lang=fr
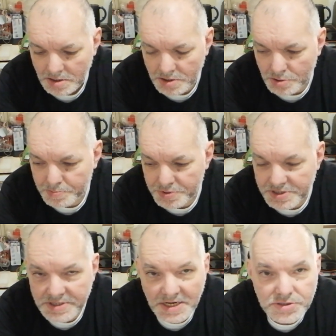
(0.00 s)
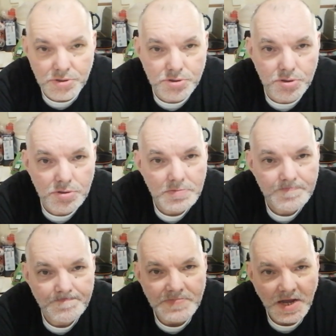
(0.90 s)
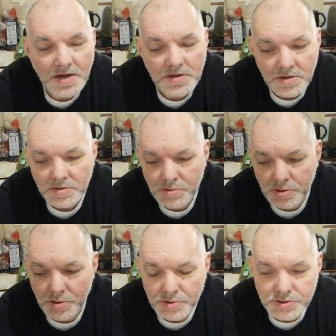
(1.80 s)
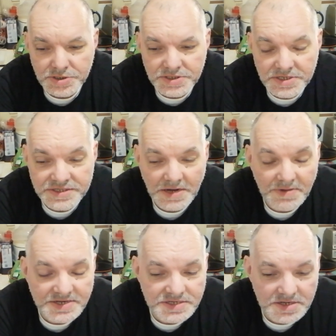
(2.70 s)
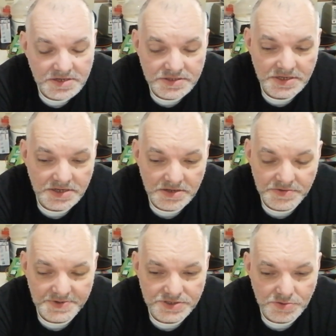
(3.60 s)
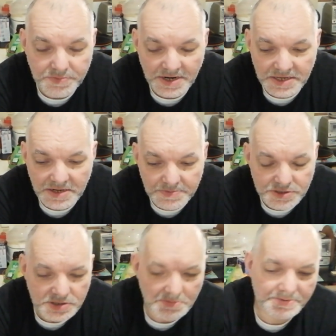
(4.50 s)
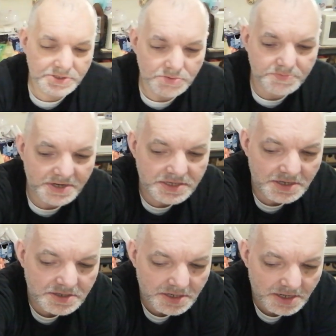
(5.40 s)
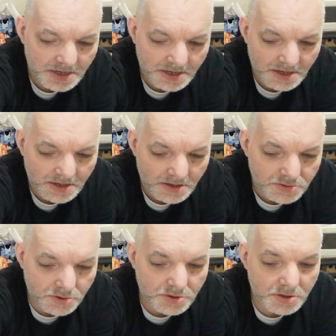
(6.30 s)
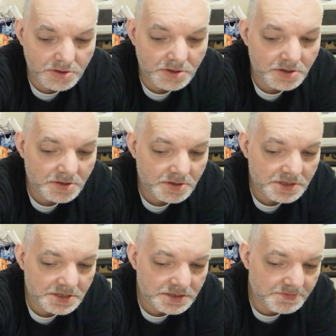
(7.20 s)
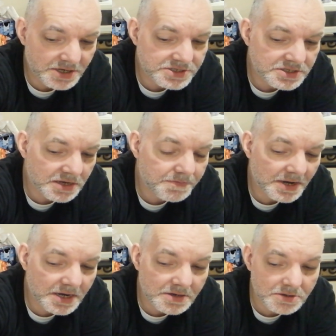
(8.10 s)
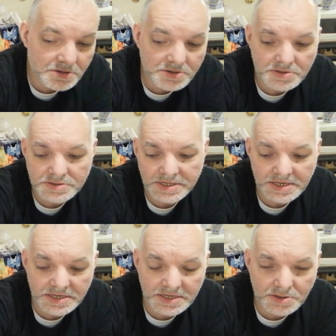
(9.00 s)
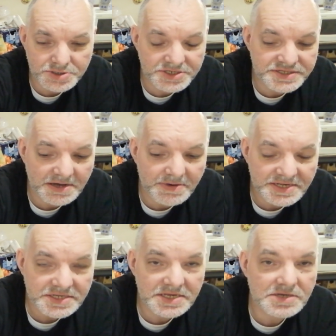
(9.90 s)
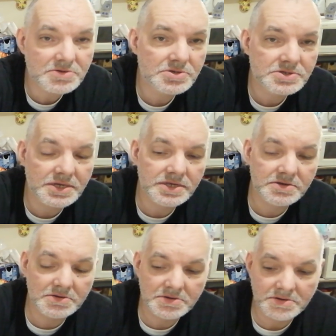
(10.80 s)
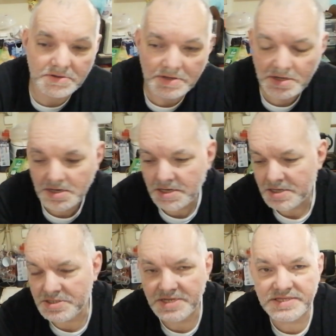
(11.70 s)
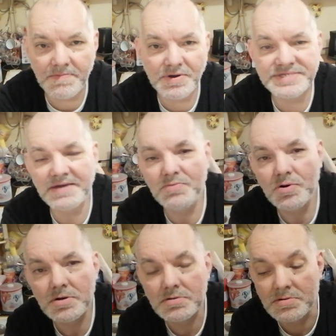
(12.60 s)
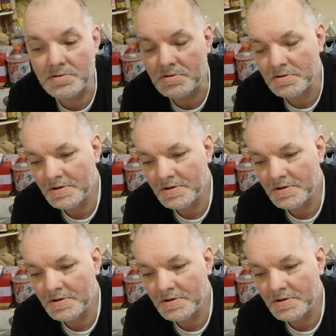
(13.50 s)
ils ont une petite tête sur le cul. Donc quand j'ai dit tabasser, c'est une façon de parler, hein, parce que c'est ma façon de parler. Hein. Donc n'imaginez pas que je les, quand je dis tabasser, que je les, tabasse à mort. Hein,